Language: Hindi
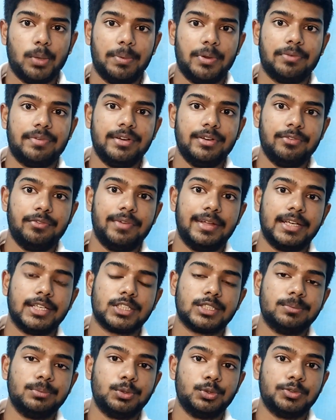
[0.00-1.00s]
हेलो एवरीवन
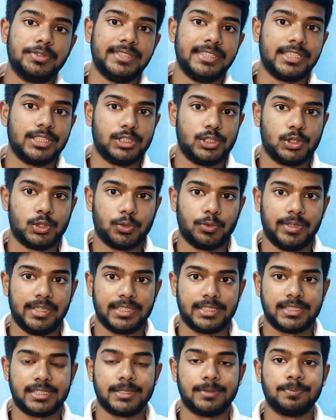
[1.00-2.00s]
वेलकम टू नीरज
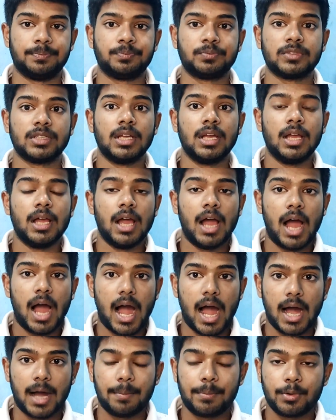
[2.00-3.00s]
नॉलेज
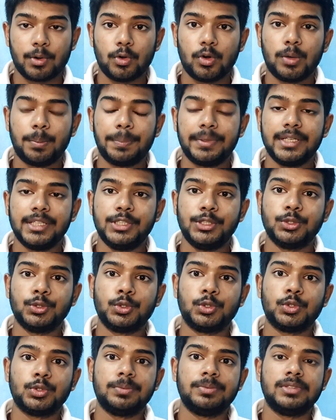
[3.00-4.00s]
आपको
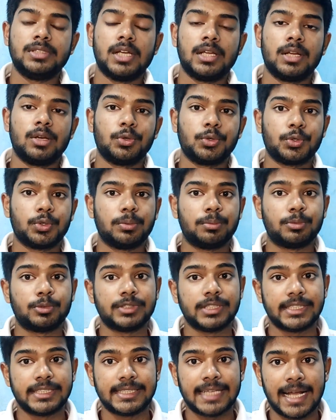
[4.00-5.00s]
अपने यूट्यूब चैनल
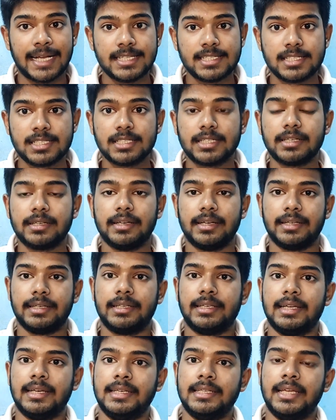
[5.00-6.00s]
को मोनेटाइज
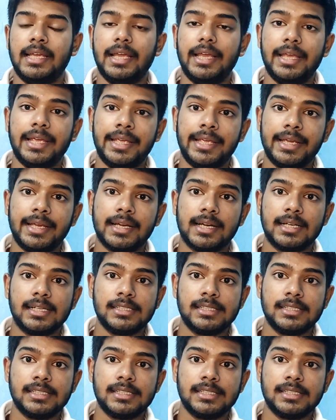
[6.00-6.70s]
करने के लिए